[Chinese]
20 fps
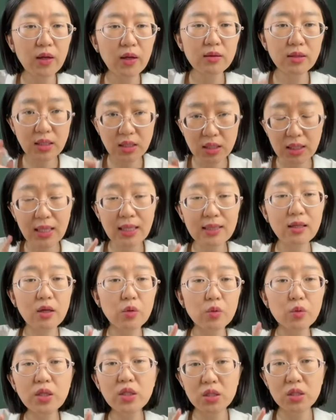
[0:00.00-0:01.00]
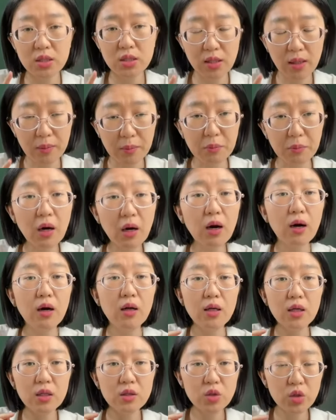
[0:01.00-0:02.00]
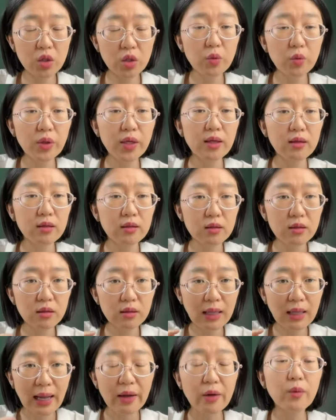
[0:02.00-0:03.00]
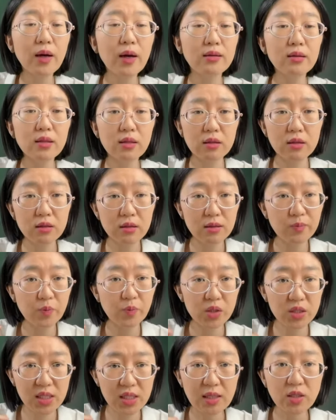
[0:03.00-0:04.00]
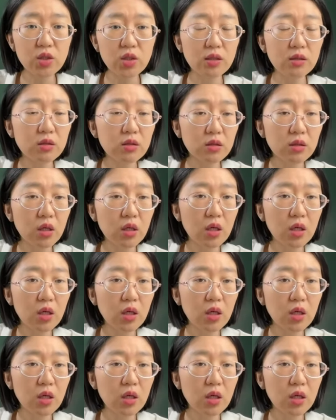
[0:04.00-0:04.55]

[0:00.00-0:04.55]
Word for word: 那你看到为什么？这位台湾的先生，